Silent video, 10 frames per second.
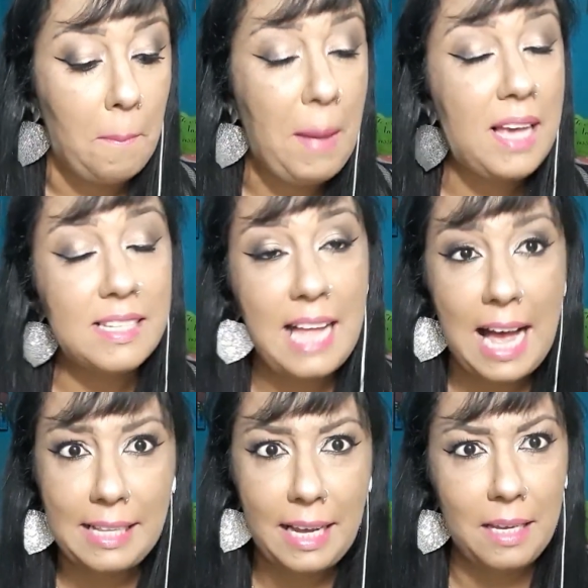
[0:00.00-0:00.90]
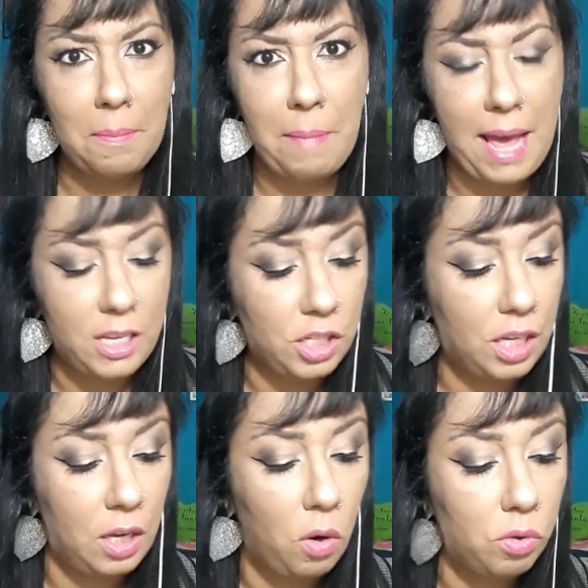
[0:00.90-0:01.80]
mas nada impede
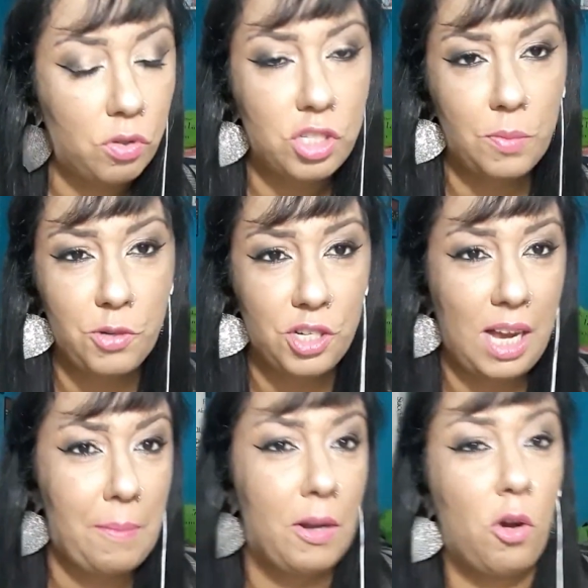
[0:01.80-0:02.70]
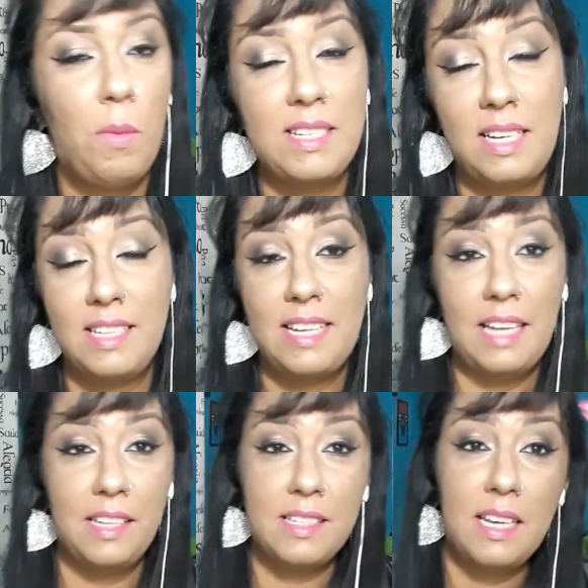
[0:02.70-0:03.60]
que outros tipos de cabelo, como as
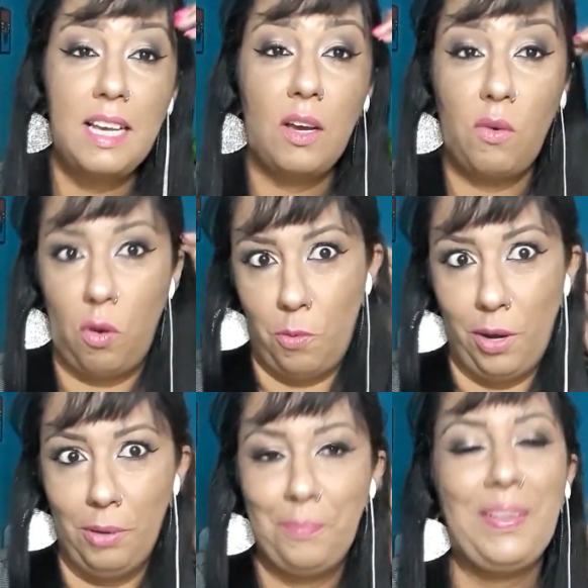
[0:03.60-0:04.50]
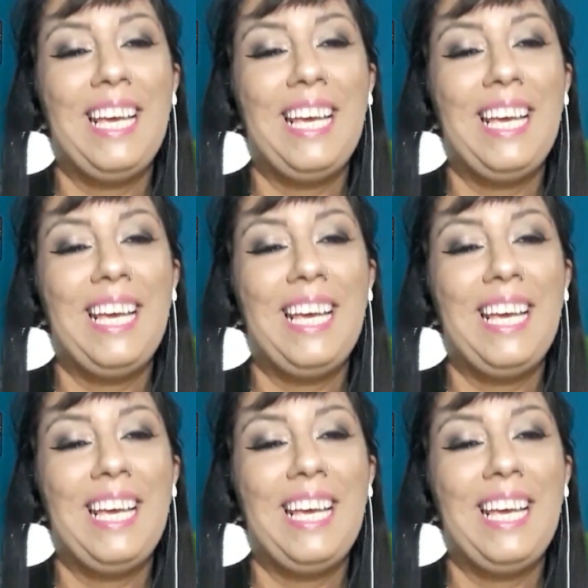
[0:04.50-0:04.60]
alisadas, como eu,